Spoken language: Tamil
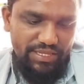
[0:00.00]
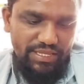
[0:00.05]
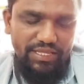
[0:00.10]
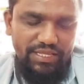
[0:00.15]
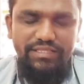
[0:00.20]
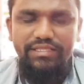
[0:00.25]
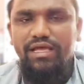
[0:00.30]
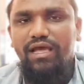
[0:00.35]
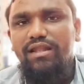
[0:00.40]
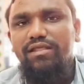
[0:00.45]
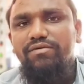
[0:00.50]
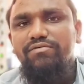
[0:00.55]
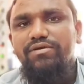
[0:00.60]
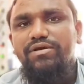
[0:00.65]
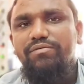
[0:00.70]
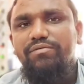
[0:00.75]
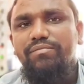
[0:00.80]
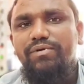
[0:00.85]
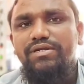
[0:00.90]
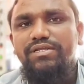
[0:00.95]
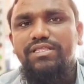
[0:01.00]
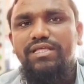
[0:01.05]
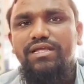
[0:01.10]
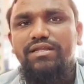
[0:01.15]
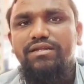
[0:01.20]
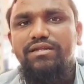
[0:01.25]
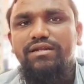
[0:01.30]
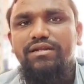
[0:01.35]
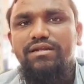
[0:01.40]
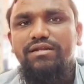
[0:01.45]
எந்த அளவுக்கு
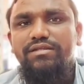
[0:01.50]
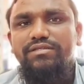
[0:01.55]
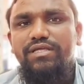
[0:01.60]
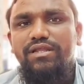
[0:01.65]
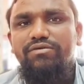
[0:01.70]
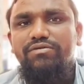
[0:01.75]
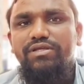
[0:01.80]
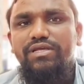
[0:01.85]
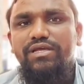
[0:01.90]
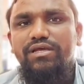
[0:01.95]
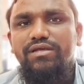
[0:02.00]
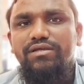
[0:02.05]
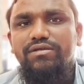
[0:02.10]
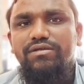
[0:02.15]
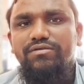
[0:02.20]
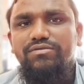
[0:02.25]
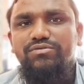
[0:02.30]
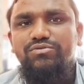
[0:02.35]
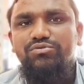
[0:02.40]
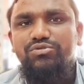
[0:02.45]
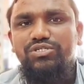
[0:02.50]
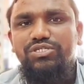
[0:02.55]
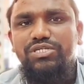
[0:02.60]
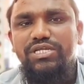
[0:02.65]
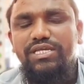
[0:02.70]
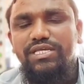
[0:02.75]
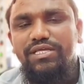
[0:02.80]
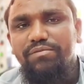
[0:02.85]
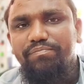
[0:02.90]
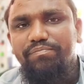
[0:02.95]
மனிதன் தன்னுடைய
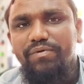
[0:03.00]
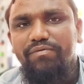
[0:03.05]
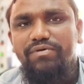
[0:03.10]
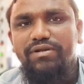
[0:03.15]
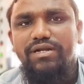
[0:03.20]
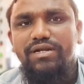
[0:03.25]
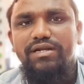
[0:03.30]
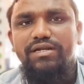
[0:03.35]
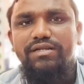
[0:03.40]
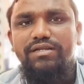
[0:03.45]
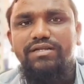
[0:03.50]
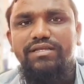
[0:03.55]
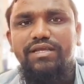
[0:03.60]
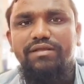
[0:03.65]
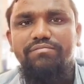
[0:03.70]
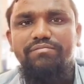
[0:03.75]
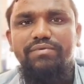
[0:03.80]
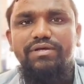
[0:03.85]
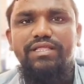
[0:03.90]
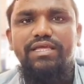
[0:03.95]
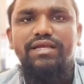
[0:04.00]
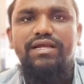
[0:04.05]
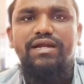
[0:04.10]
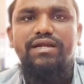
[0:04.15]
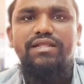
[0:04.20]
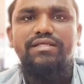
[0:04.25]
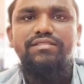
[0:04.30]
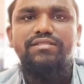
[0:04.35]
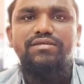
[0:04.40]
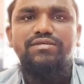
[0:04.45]
சுற்றி இருப்பவர்கள் என்பதை
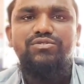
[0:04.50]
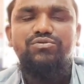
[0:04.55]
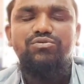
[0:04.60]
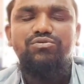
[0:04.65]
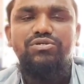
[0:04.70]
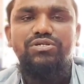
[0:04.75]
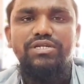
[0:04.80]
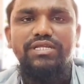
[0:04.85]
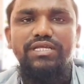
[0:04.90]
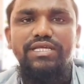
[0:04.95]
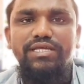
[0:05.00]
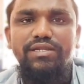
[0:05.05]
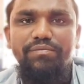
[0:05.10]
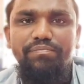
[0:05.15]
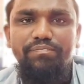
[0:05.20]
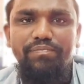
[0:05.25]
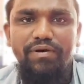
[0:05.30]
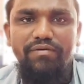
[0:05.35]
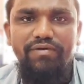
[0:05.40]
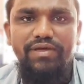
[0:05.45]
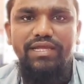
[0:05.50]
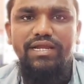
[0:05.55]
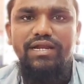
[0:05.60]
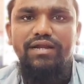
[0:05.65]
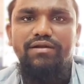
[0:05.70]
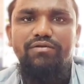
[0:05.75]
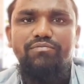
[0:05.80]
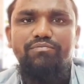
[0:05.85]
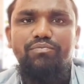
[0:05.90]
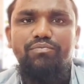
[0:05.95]
கடந்து சுற்றி
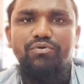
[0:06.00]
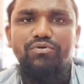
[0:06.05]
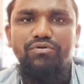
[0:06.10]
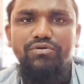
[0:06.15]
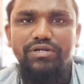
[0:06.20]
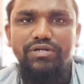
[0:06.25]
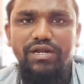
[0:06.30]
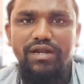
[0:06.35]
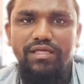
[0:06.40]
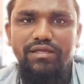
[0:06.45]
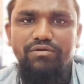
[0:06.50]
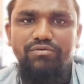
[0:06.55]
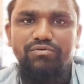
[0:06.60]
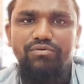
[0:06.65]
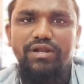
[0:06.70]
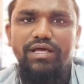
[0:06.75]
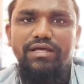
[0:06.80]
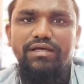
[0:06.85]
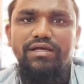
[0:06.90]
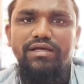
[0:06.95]
இருப்பவைகள் பொருட்களை கூட